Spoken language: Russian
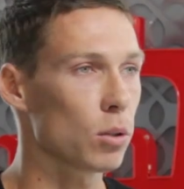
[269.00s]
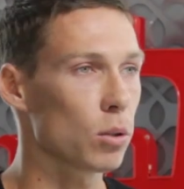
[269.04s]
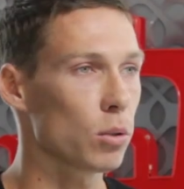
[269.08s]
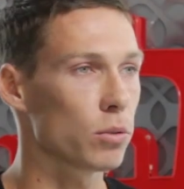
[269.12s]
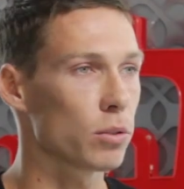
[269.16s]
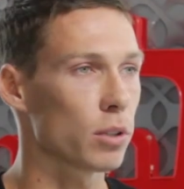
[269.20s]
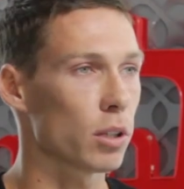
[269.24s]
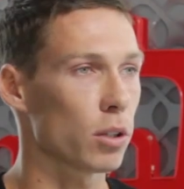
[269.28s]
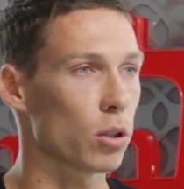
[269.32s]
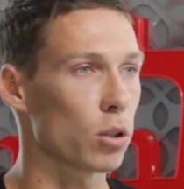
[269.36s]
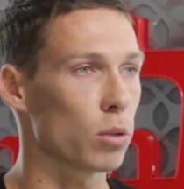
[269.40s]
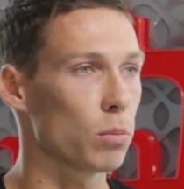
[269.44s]

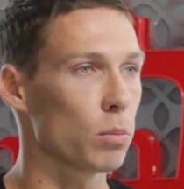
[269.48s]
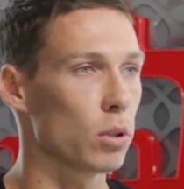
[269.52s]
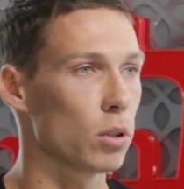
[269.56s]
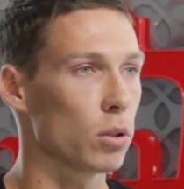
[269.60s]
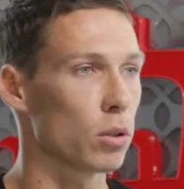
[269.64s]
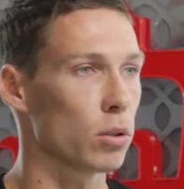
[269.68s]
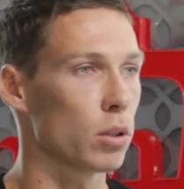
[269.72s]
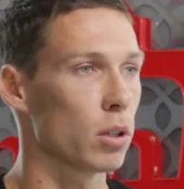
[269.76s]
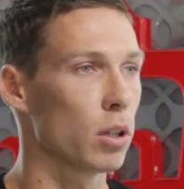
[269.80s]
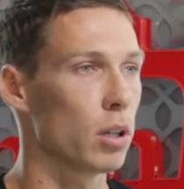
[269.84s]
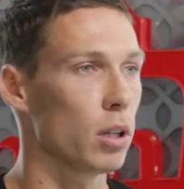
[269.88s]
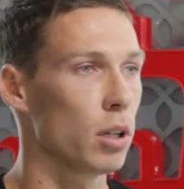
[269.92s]
второй был
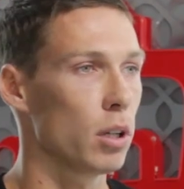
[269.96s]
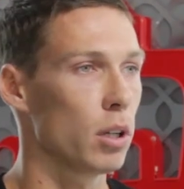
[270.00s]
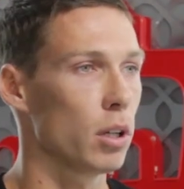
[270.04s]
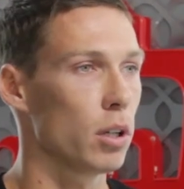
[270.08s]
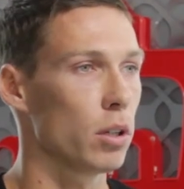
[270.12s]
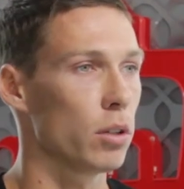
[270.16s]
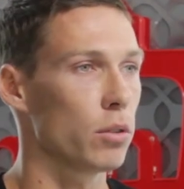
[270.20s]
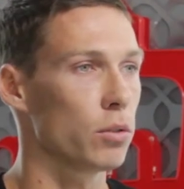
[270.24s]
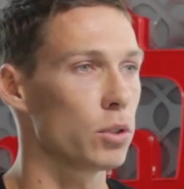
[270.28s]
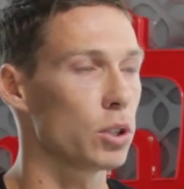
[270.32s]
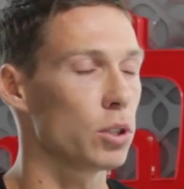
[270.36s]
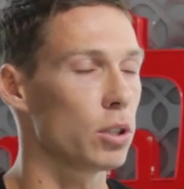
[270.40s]
он
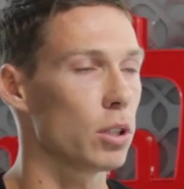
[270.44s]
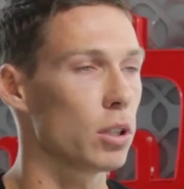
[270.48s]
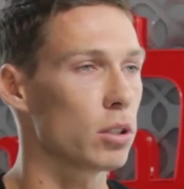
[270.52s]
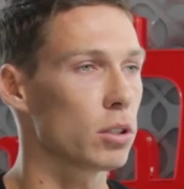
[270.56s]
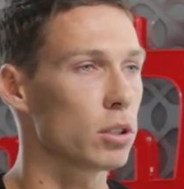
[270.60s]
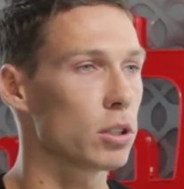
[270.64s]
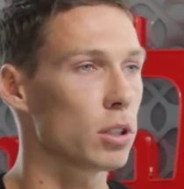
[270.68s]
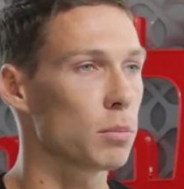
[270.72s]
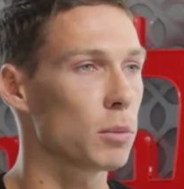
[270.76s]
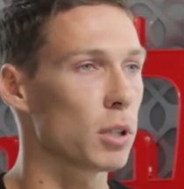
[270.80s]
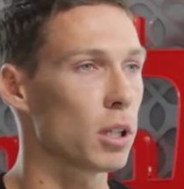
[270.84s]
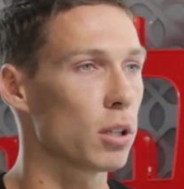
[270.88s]
в
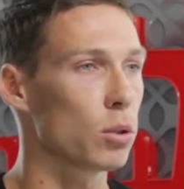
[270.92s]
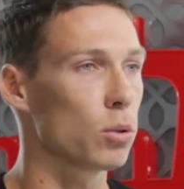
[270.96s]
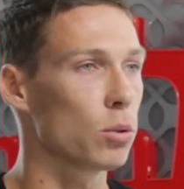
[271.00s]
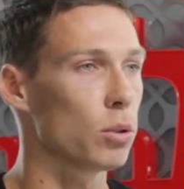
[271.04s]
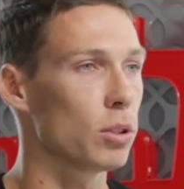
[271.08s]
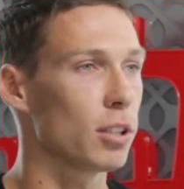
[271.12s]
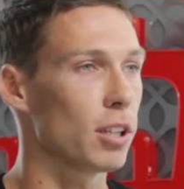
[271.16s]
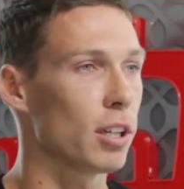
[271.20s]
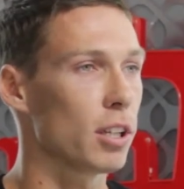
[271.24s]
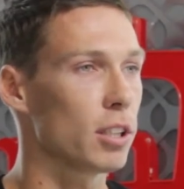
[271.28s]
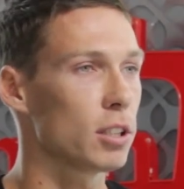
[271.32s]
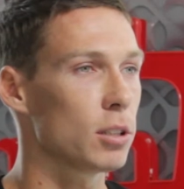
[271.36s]
2014 году
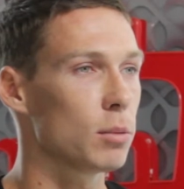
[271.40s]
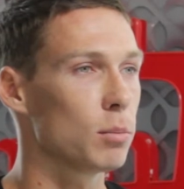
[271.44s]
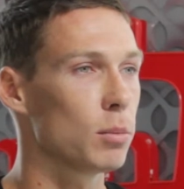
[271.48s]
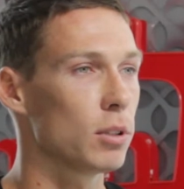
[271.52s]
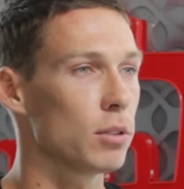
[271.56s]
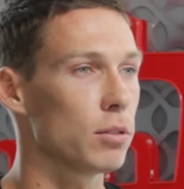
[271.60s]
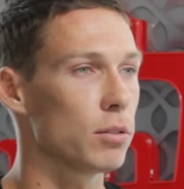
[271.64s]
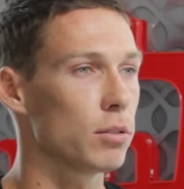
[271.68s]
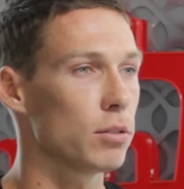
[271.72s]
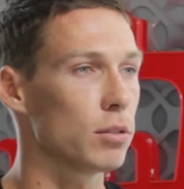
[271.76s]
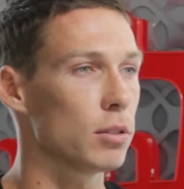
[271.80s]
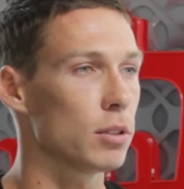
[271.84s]
и третий
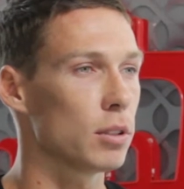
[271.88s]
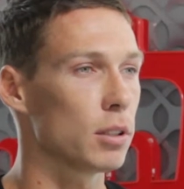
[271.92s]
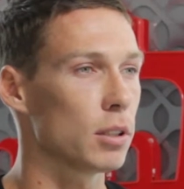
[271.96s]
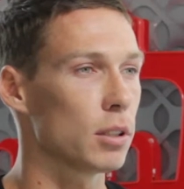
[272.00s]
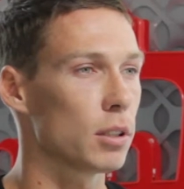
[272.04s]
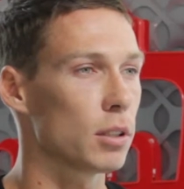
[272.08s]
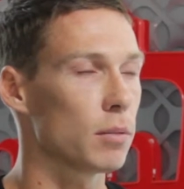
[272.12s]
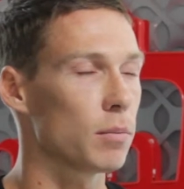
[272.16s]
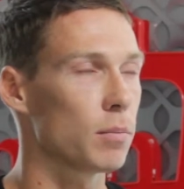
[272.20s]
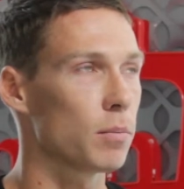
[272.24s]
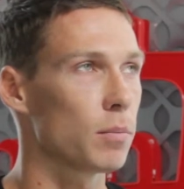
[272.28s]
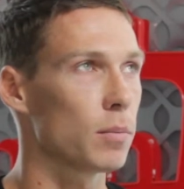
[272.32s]
был
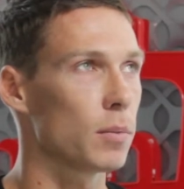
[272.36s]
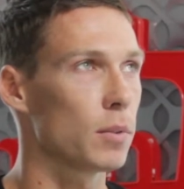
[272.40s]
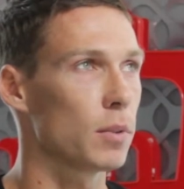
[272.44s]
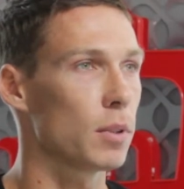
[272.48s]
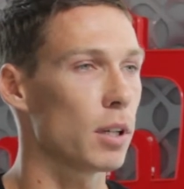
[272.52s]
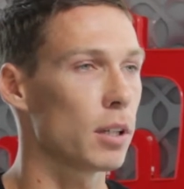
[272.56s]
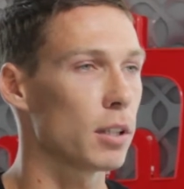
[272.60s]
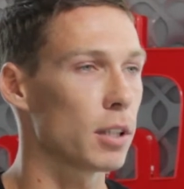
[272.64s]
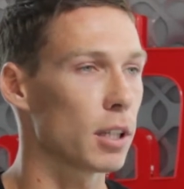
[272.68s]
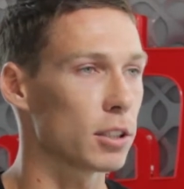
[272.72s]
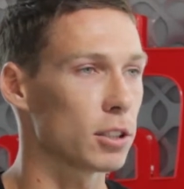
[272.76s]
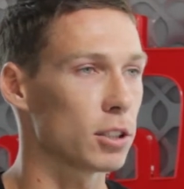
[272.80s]
в
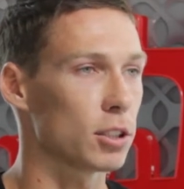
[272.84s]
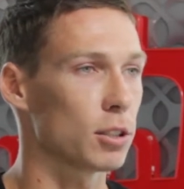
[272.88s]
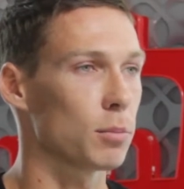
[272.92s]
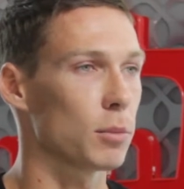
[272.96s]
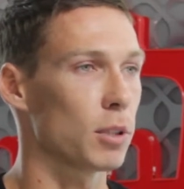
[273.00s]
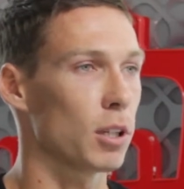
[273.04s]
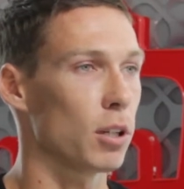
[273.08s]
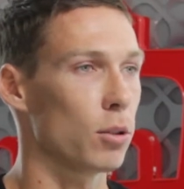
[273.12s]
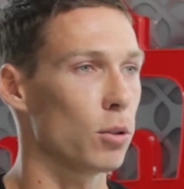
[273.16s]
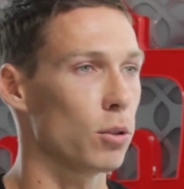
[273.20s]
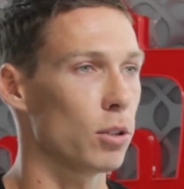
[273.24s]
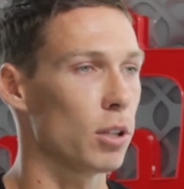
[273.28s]
э,
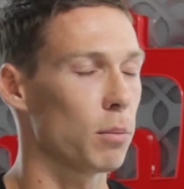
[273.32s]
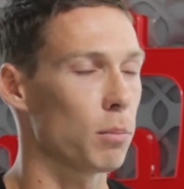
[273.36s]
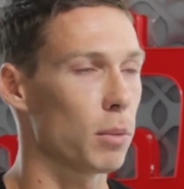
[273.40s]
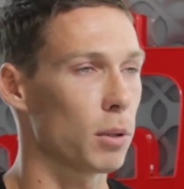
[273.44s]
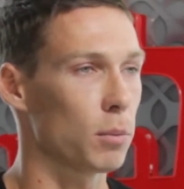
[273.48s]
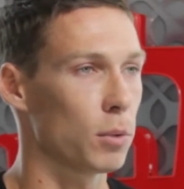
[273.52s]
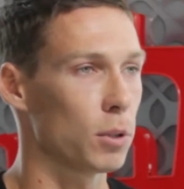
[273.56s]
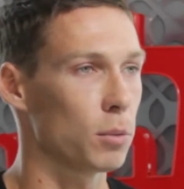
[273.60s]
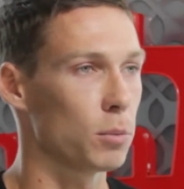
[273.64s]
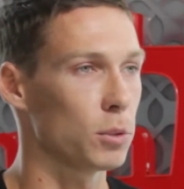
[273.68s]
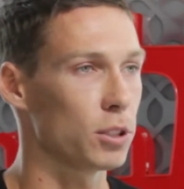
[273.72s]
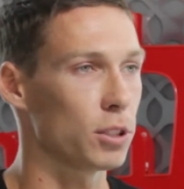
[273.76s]
году, да,
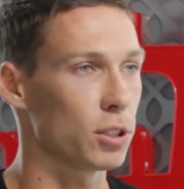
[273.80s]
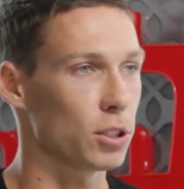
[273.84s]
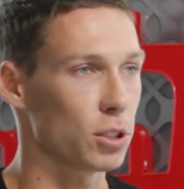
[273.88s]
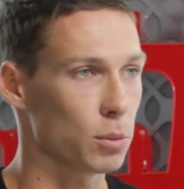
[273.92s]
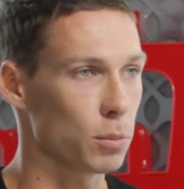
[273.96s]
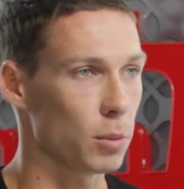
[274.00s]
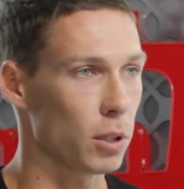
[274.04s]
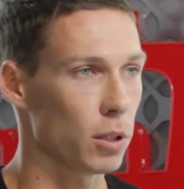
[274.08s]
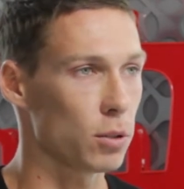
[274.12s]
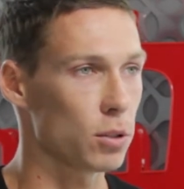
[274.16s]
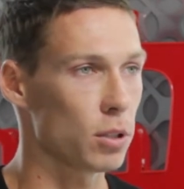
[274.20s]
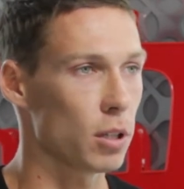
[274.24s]
по-моему, если не
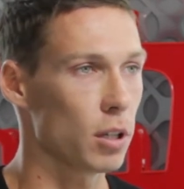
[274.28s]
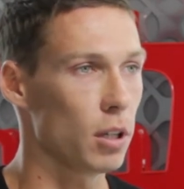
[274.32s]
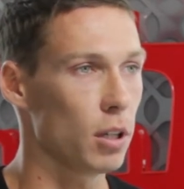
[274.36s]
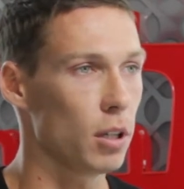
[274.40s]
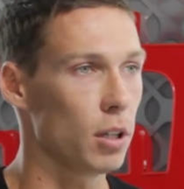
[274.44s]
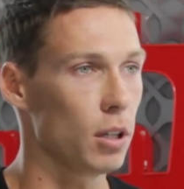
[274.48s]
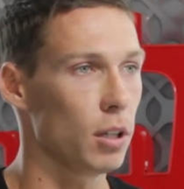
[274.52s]
ошибаюсь.